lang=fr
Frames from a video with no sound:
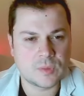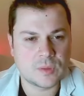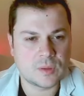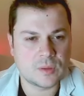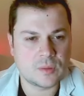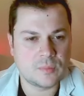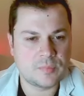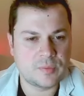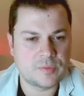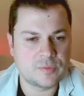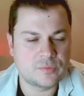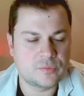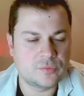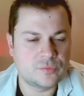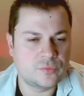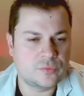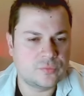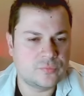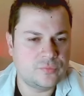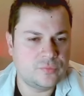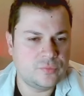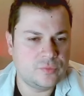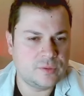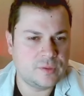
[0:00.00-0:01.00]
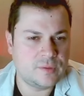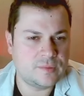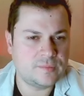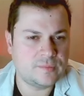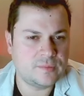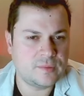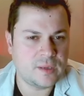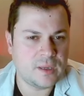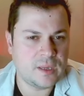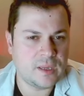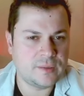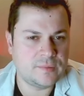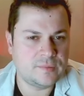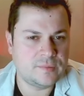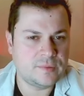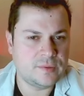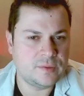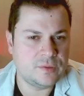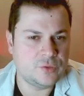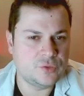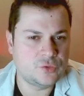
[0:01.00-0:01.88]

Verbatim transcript: Parce que sur fou D7, il